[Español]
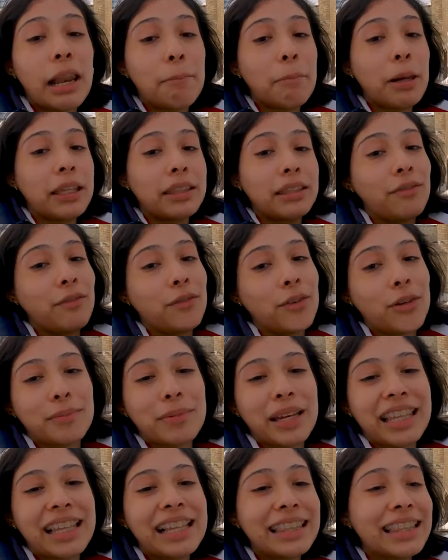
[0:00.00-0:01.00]
en la
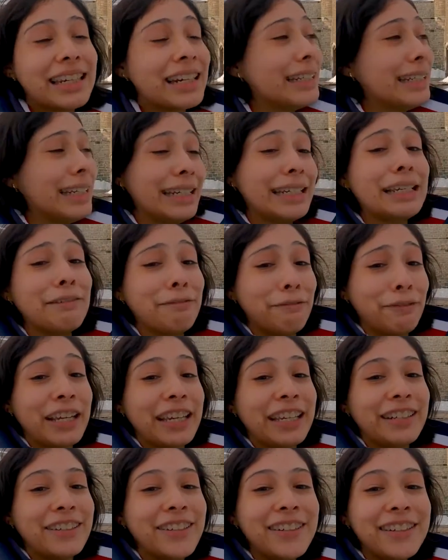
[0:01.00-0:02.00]
plataforma del tren en el
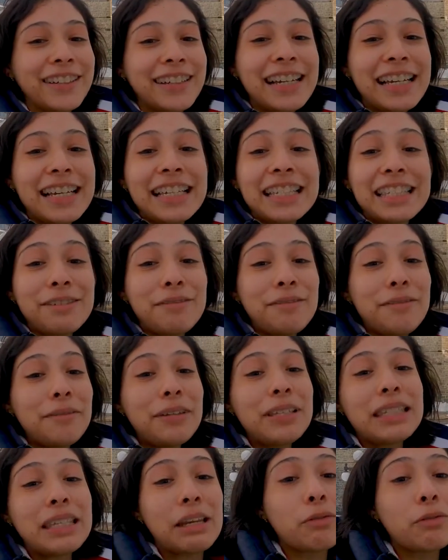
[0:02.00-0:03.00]
frío. Si vives